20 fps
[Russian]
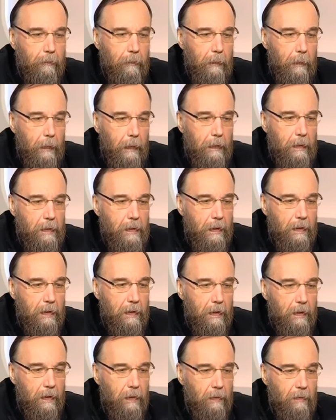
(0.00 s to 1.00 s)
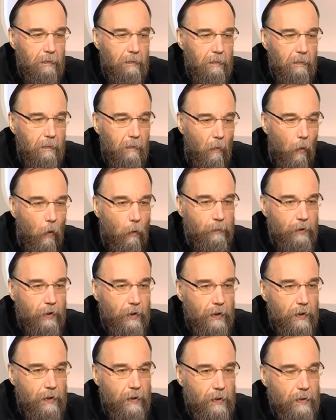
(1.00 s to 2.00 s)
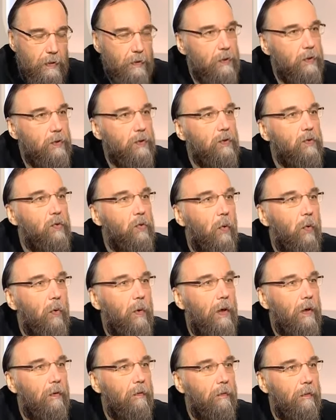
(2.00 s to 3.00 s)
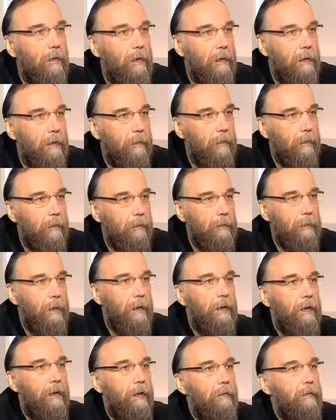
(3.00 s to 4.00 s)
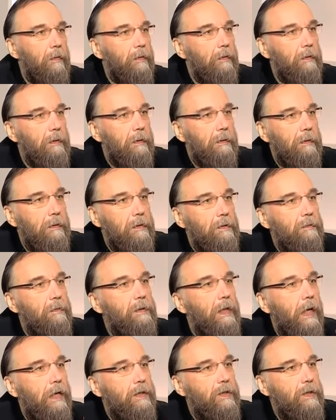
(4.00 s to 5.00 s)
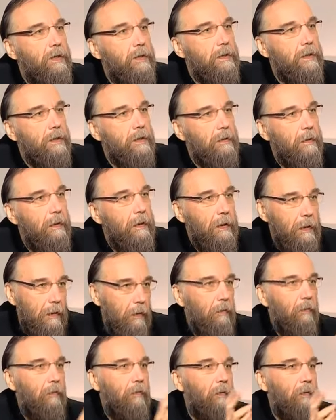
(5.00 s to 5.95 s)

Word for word: некий общий истоковый, некий вот светящийся